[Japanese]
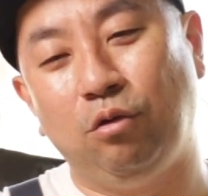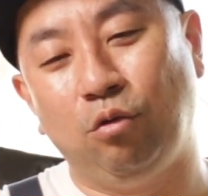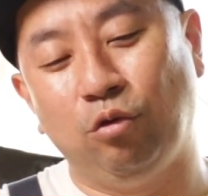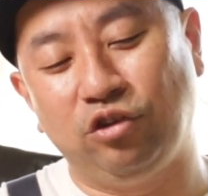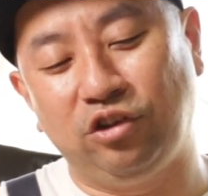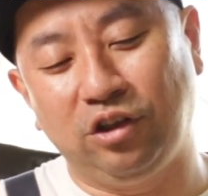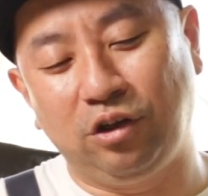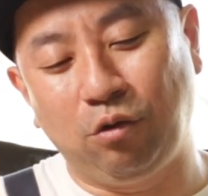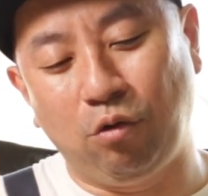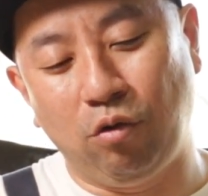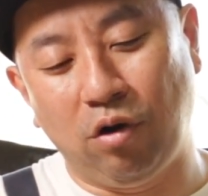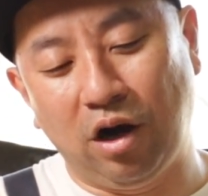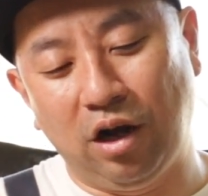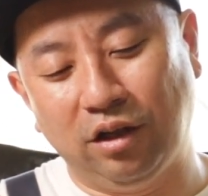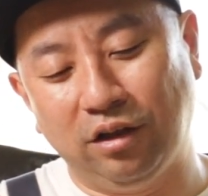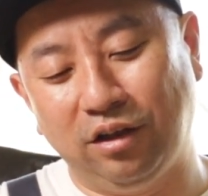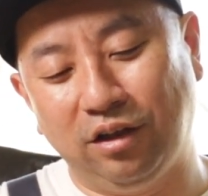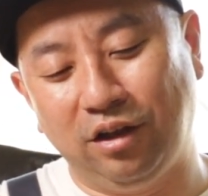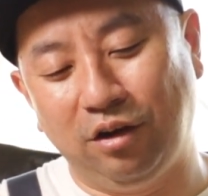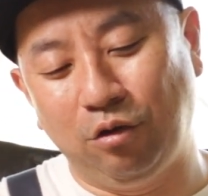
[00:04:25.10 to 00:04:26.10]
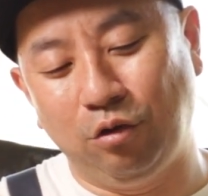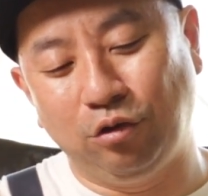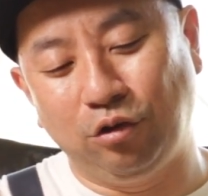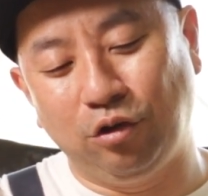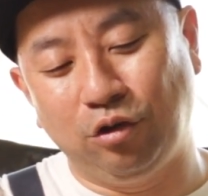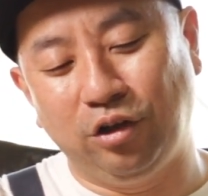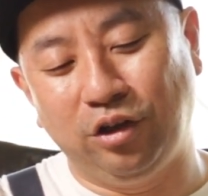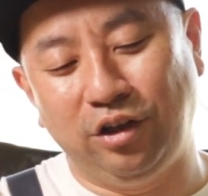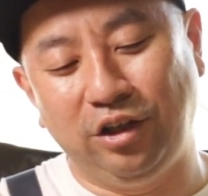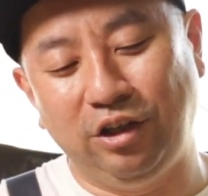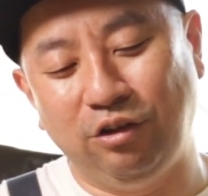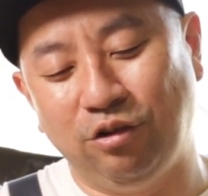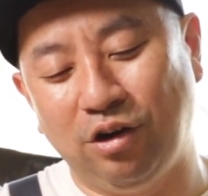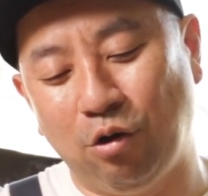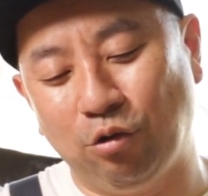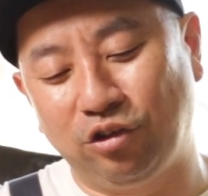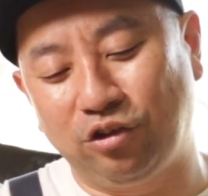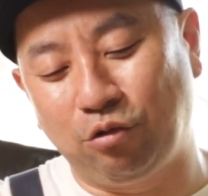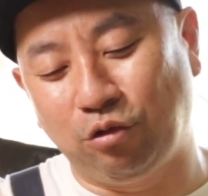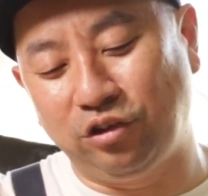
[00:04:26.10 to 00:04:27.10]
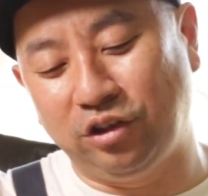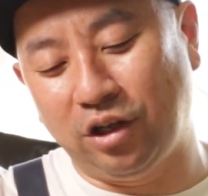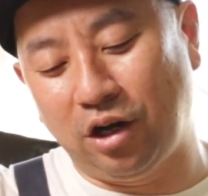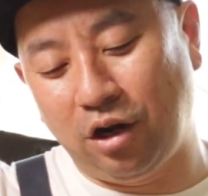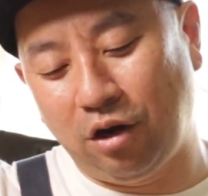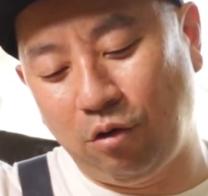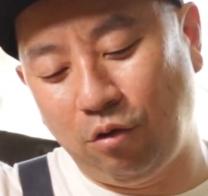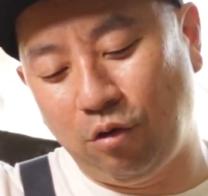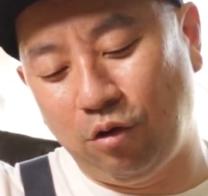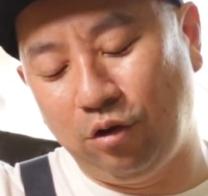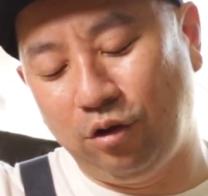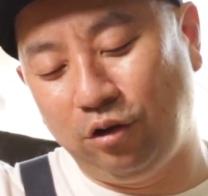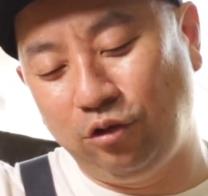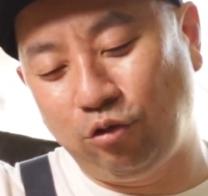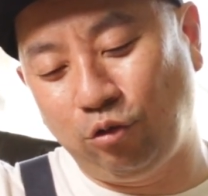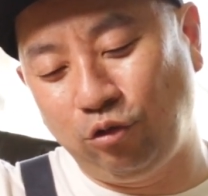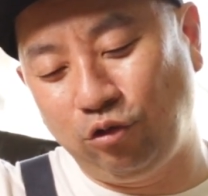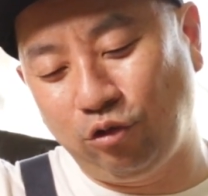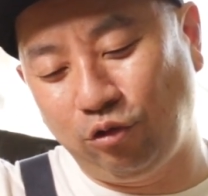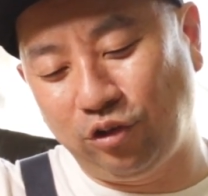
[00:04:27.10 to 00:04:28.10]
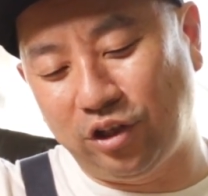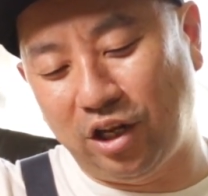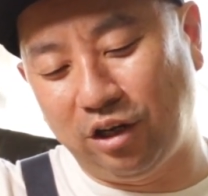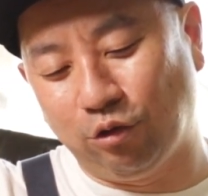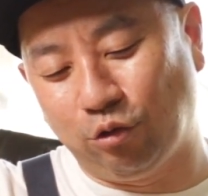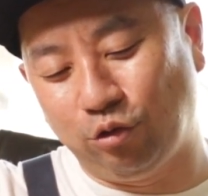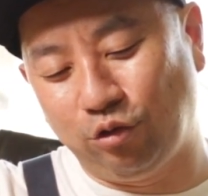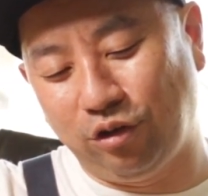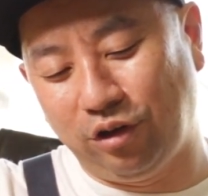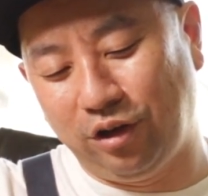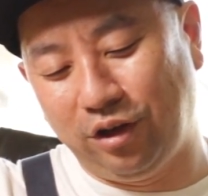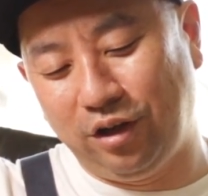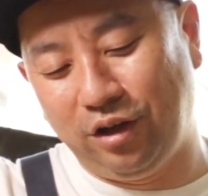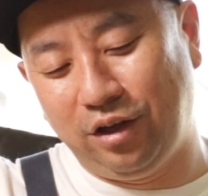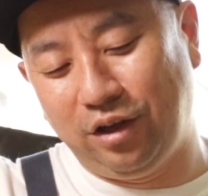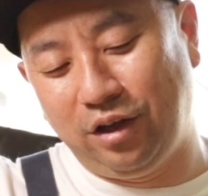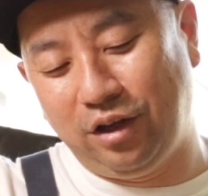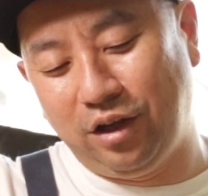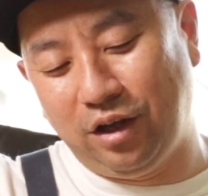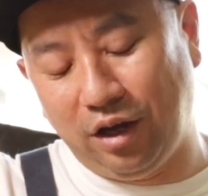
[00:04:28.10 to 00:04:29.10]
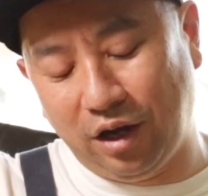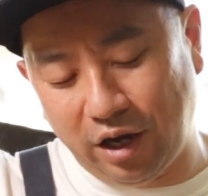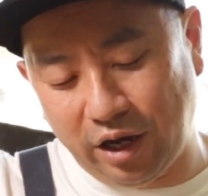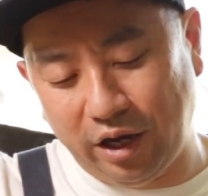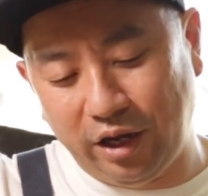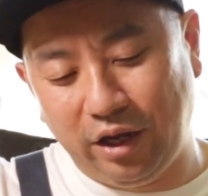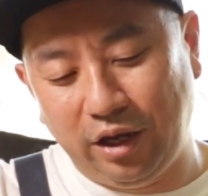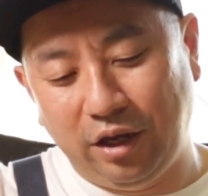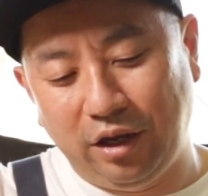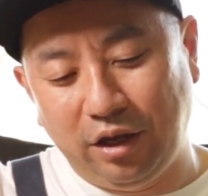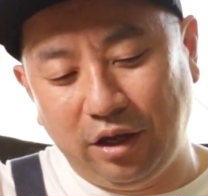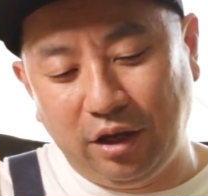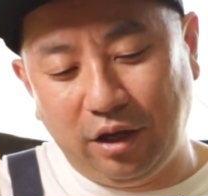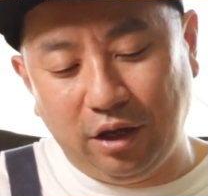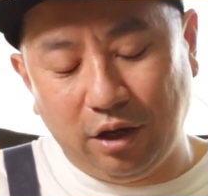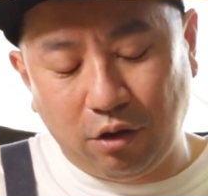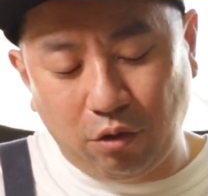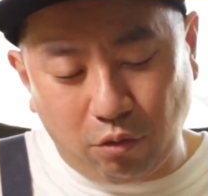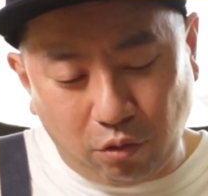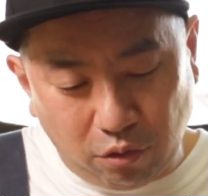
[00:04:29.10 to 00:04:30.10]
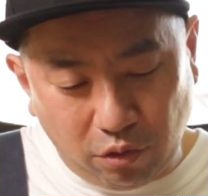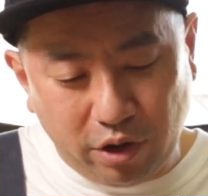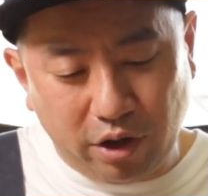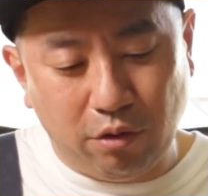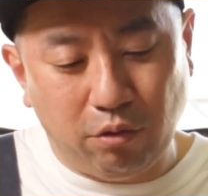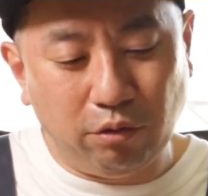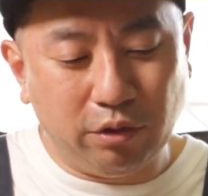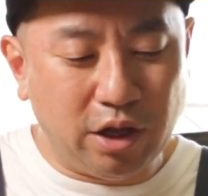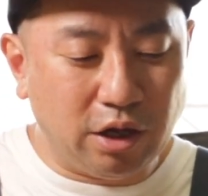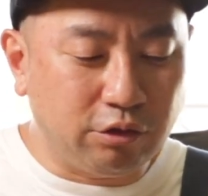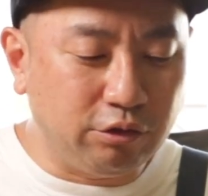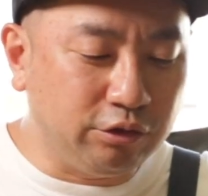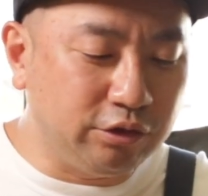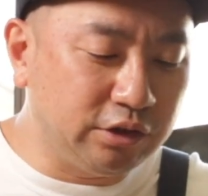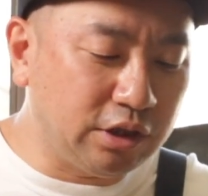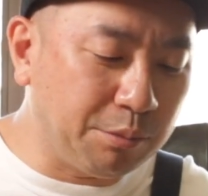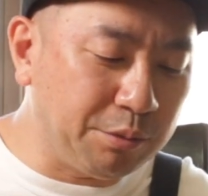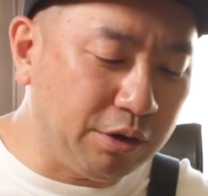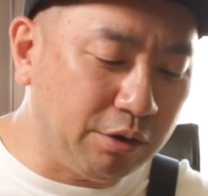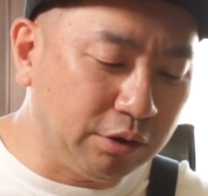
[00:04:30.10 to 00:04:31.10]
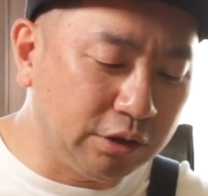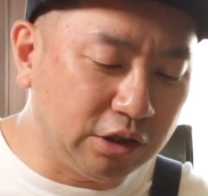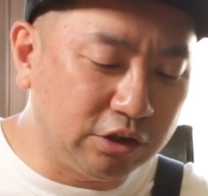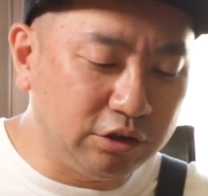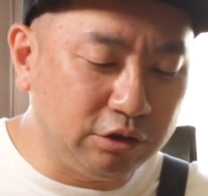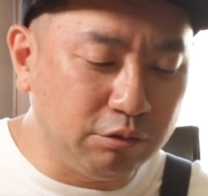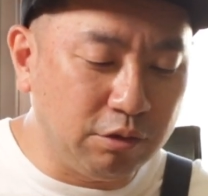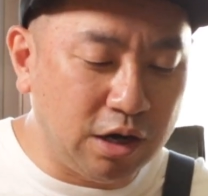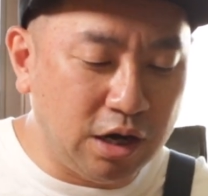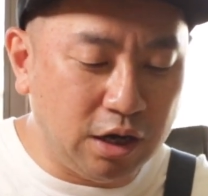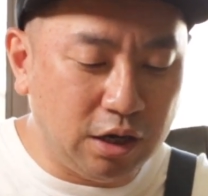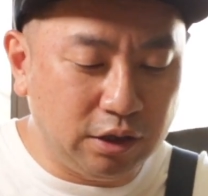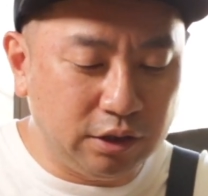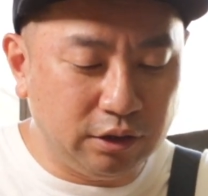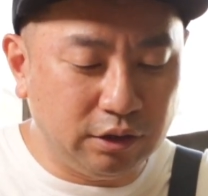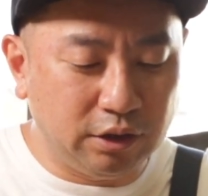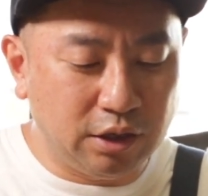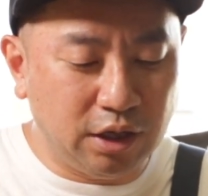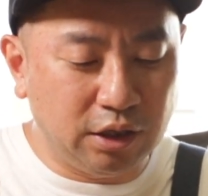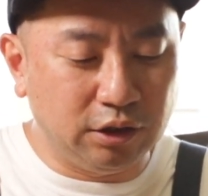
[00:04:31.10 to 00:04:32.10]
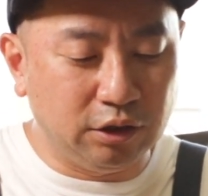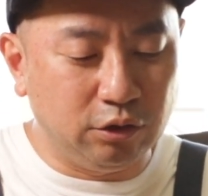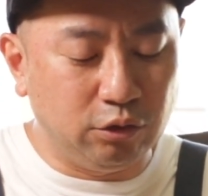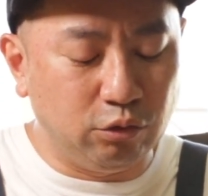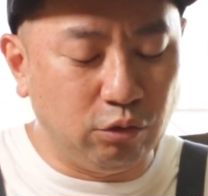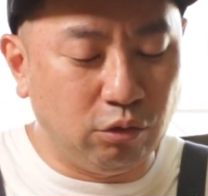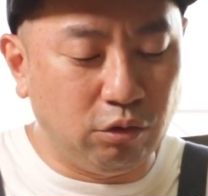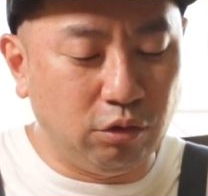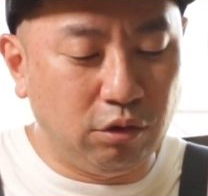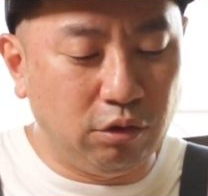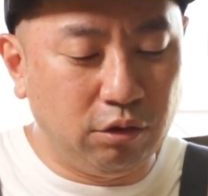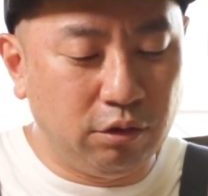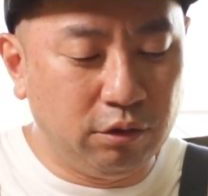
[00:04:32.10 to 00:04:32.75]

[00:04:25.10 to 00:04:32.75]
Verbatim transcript: おしっこが犬がおしっこしたらちょんちょんってなるはい、これをなくすために私はなんと